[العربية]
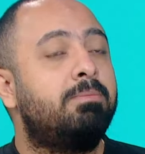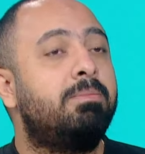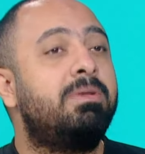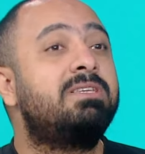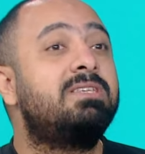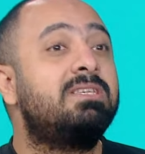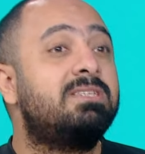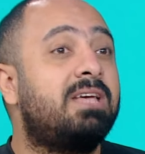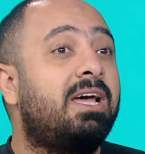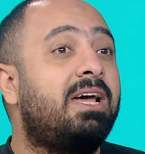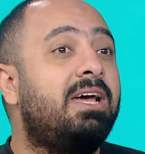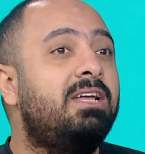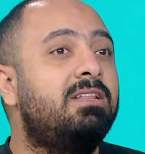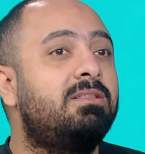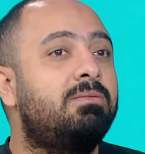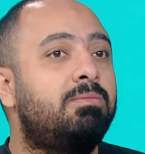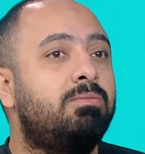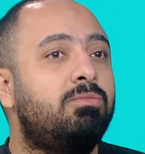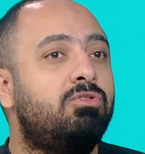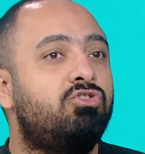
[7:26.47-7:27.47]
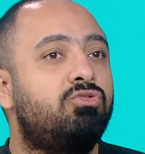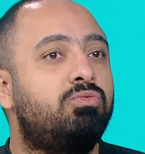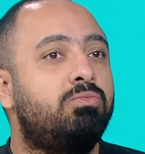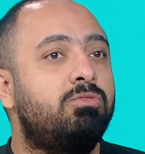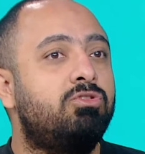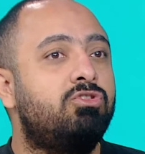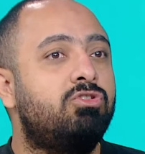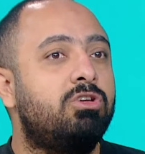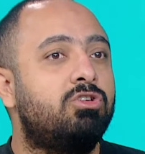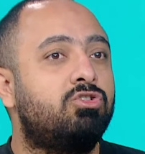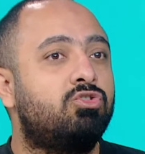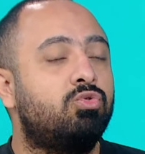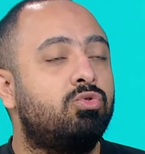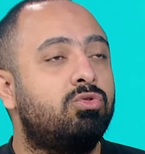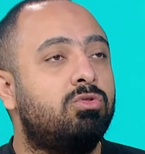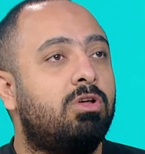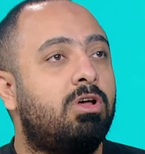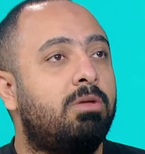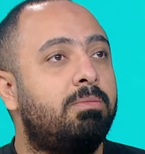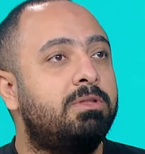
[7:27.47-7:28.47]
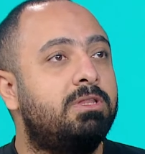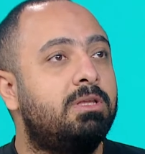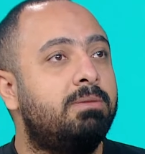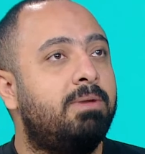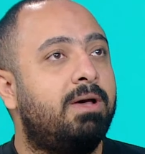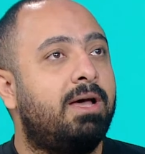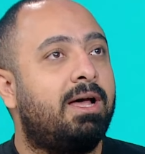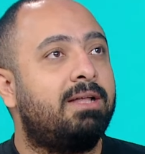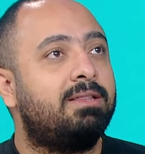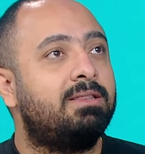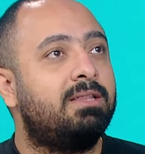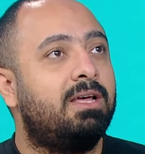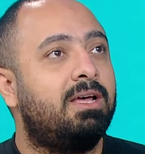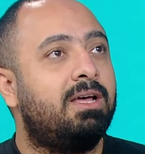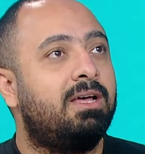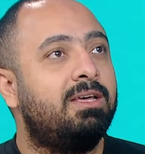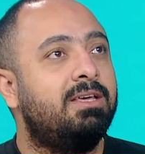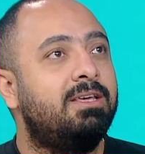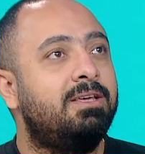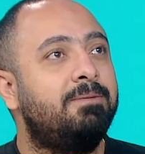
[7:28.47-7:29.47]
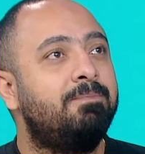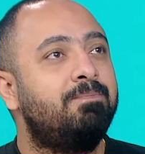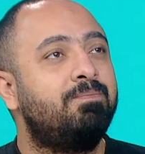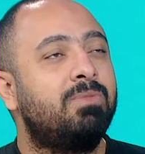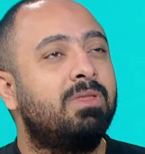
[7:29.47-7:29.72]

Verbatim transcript: بس ساعات مش, مش الصناع بت بتبقى عندها ايه